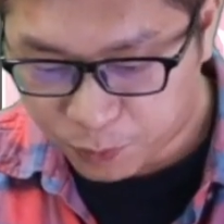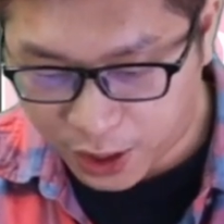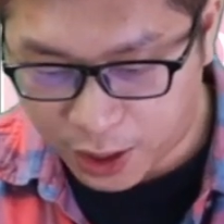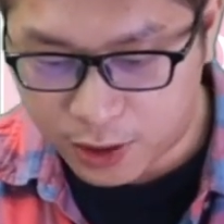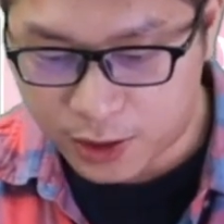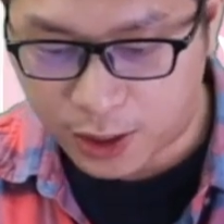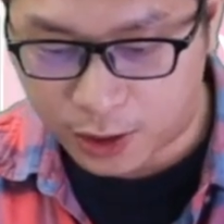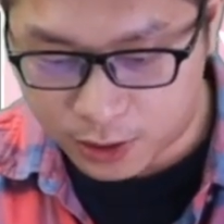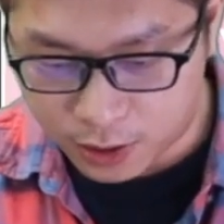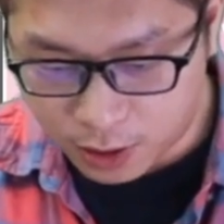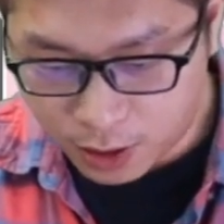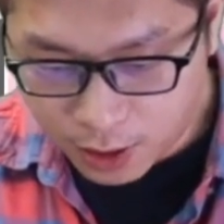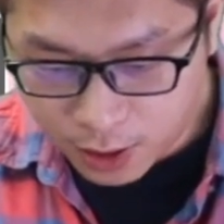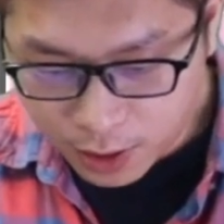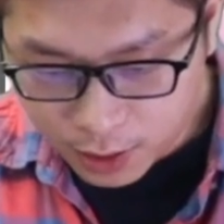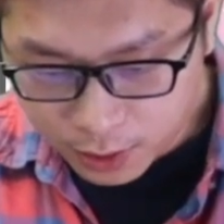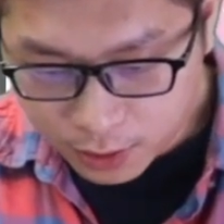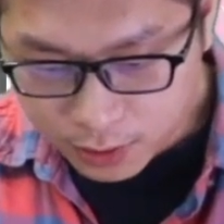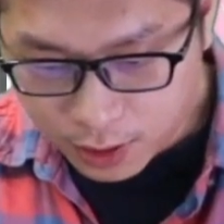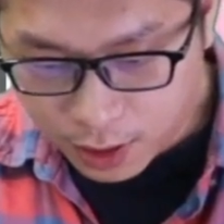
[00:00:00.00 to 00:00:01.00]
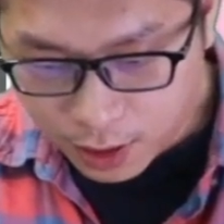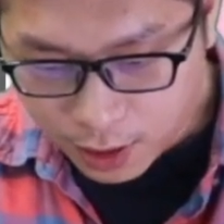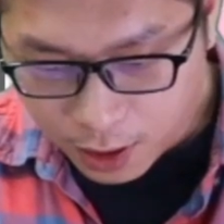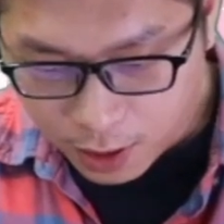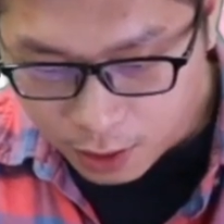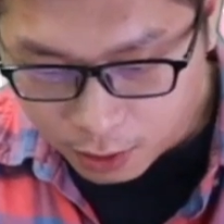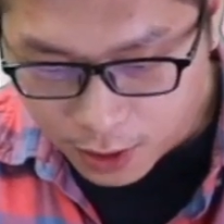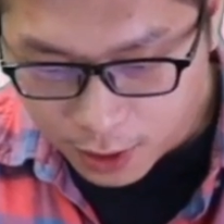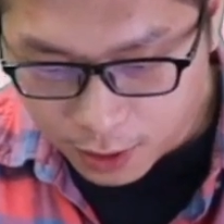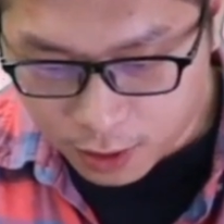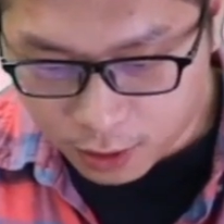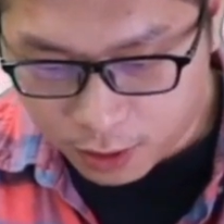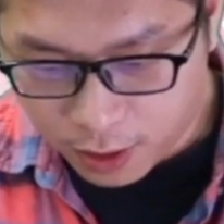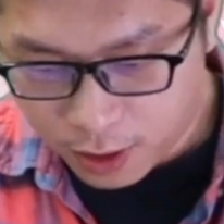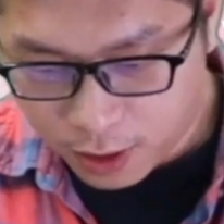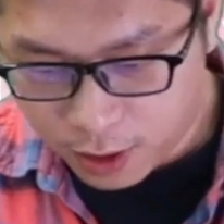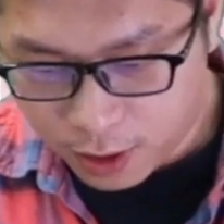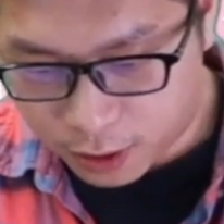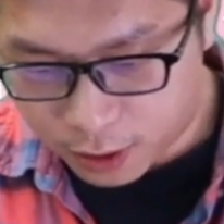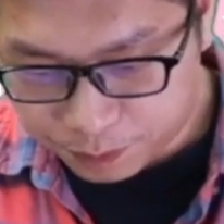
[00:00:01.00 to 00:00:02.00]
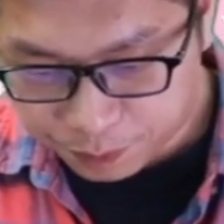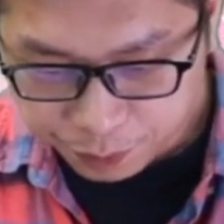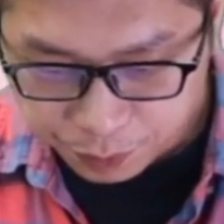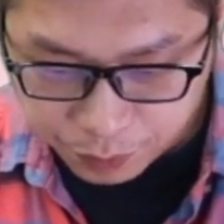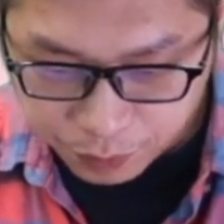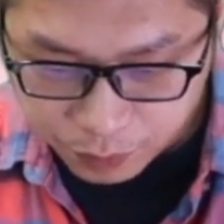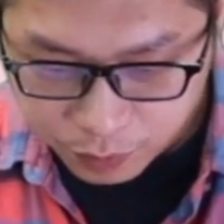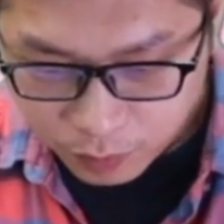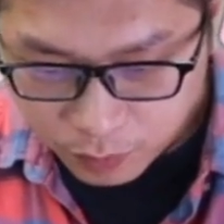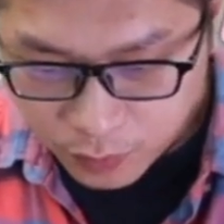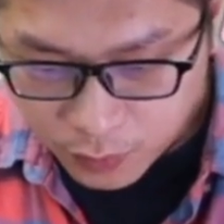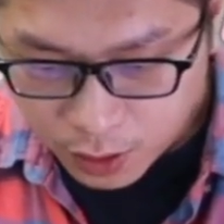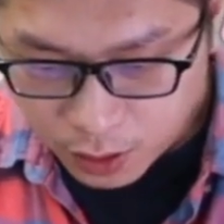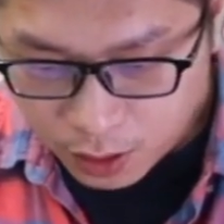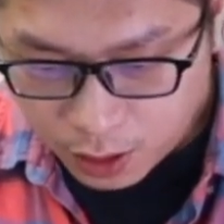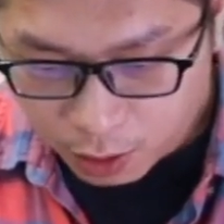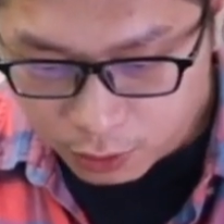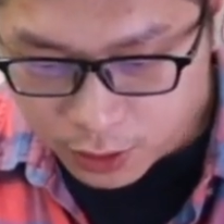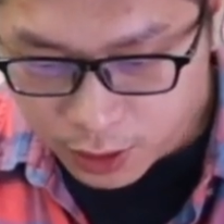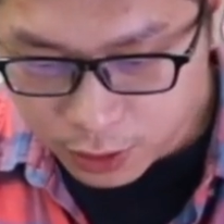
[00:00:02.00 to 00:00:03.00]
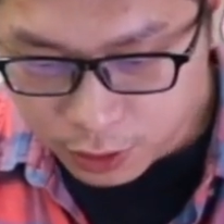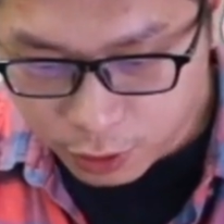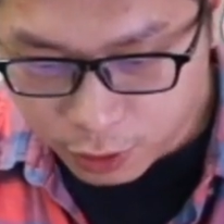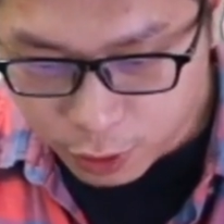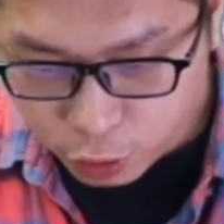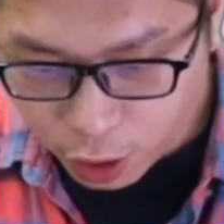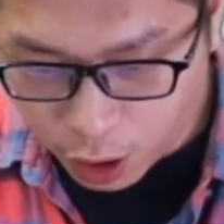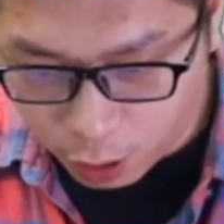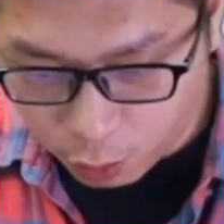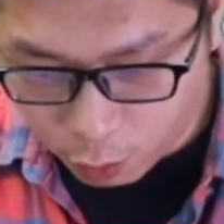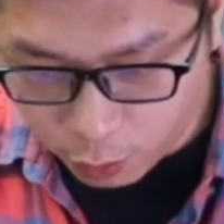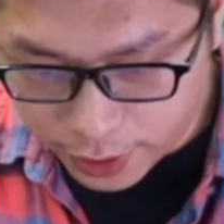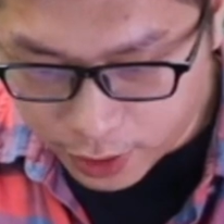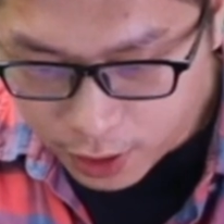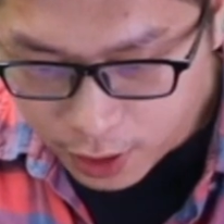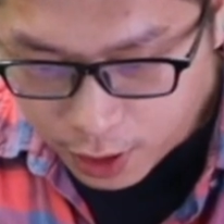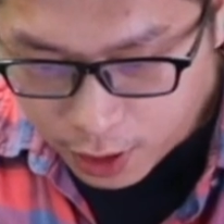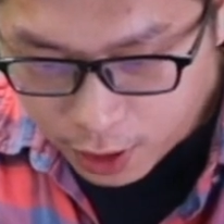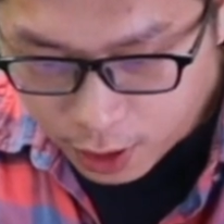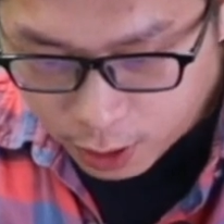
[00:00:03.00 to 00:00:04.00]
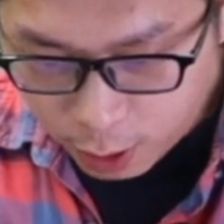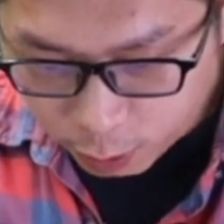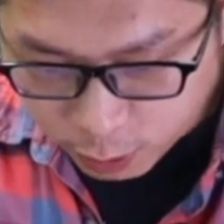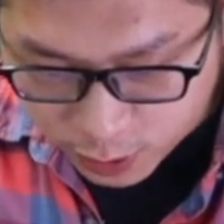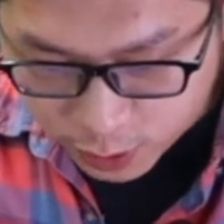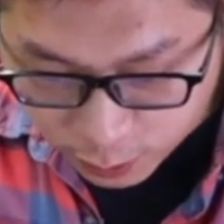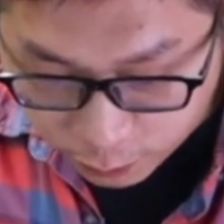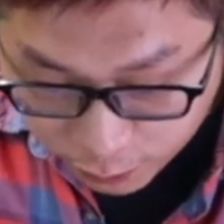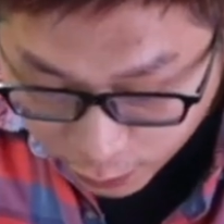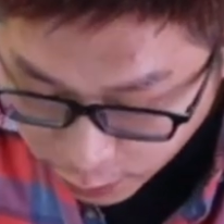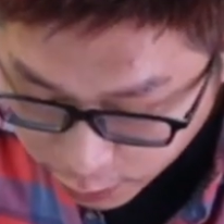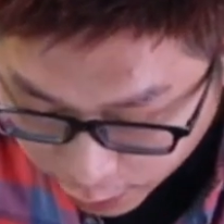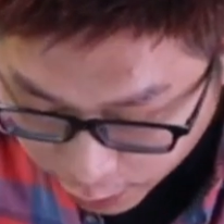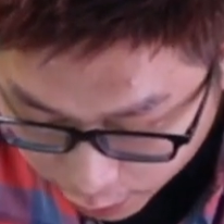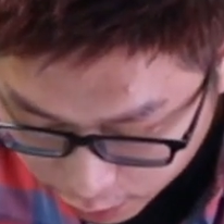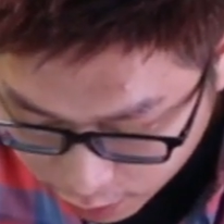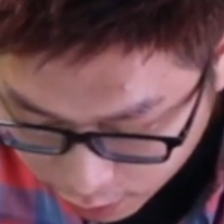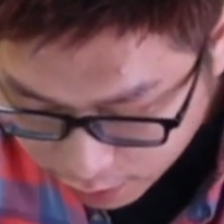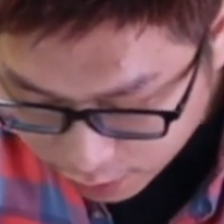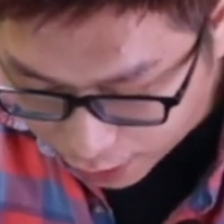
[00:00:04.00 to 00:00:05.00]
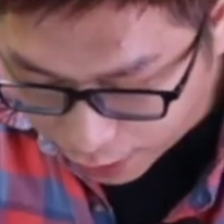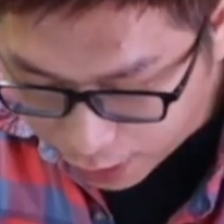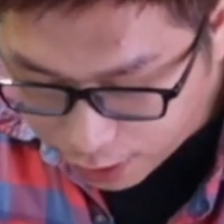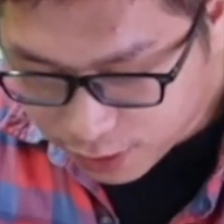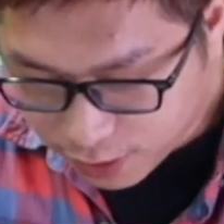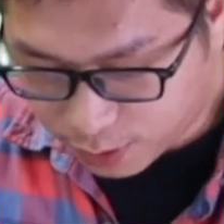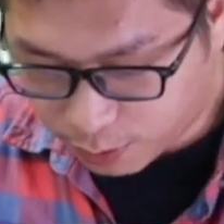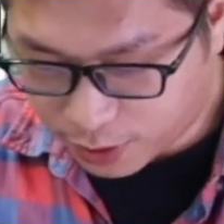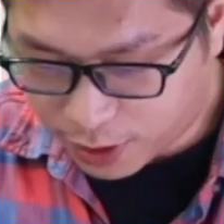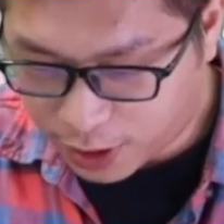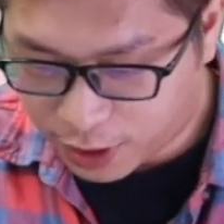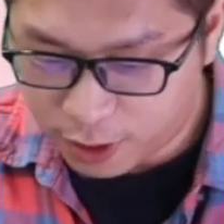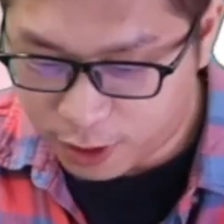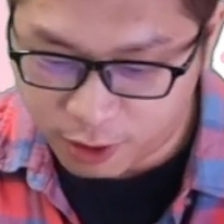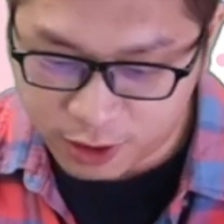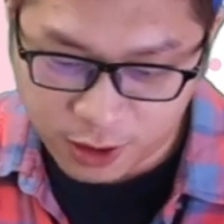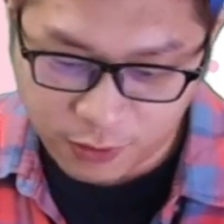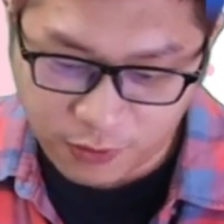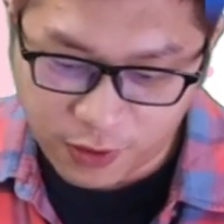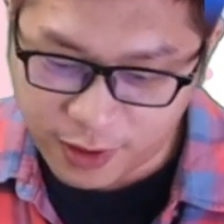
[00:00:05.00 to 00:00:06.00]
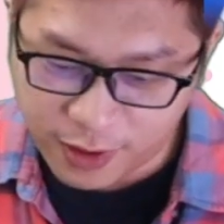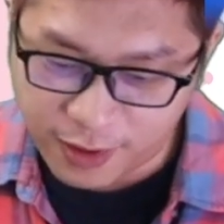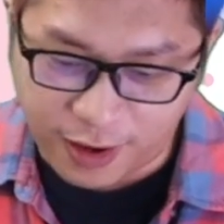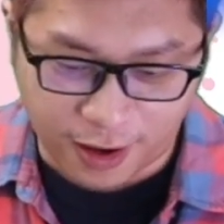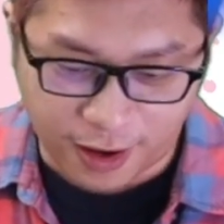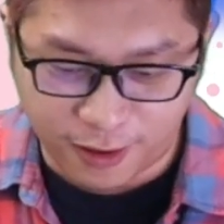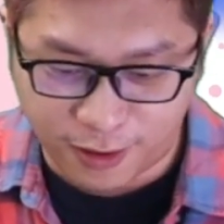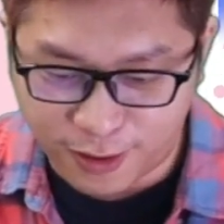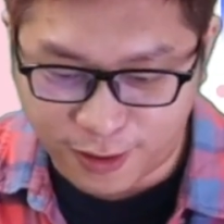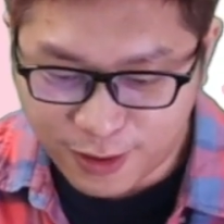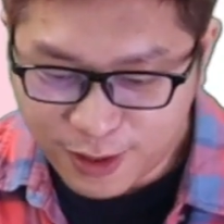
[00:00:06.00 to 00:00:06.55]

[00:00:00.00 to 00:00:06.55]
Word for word: 大概这样子。再来看到下一个 Clear，老师让请问创维六十分 K 啊？怎么看到六十分 K 来了？